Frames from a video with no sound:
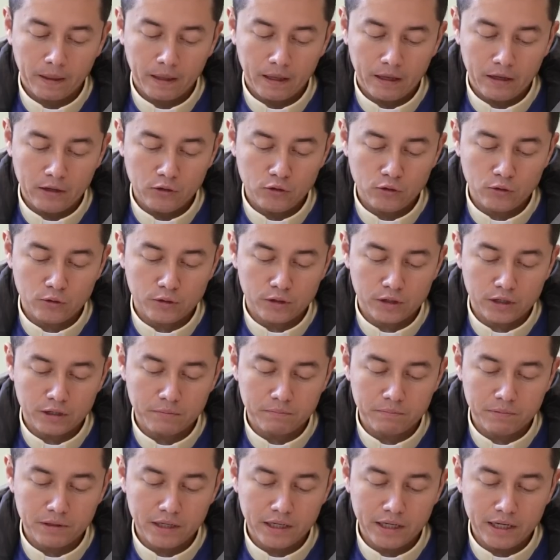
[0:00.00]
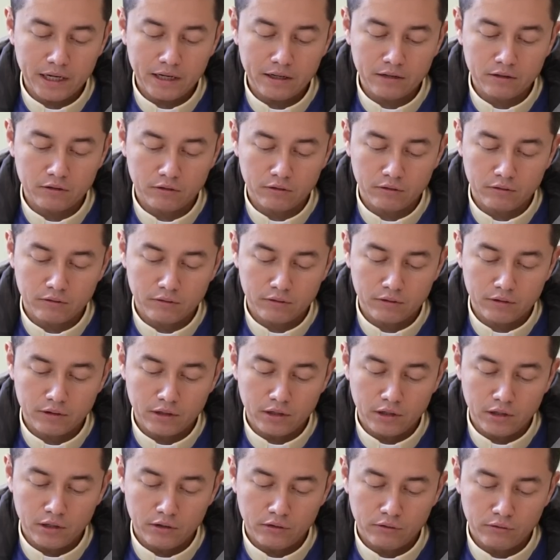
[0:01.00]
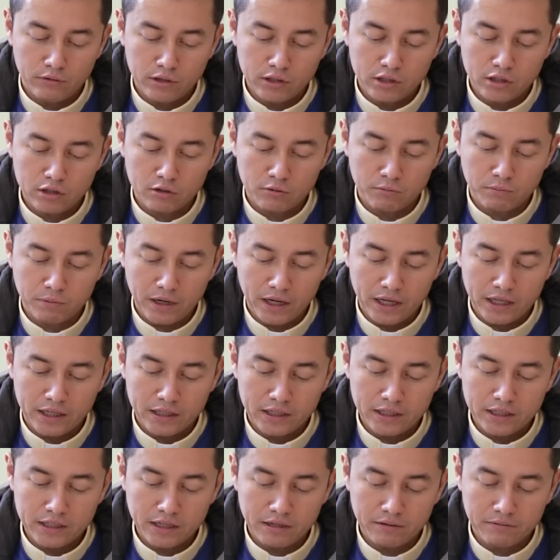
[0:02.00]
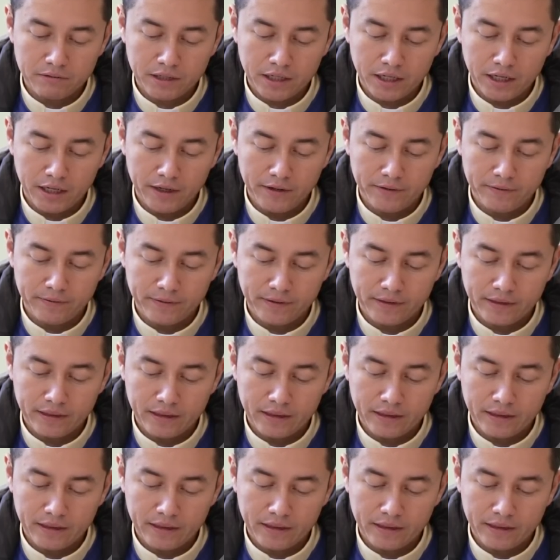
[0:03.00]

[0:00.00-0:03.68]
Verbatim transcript: Ellos replicaron, Nuestro Padre es Abraham.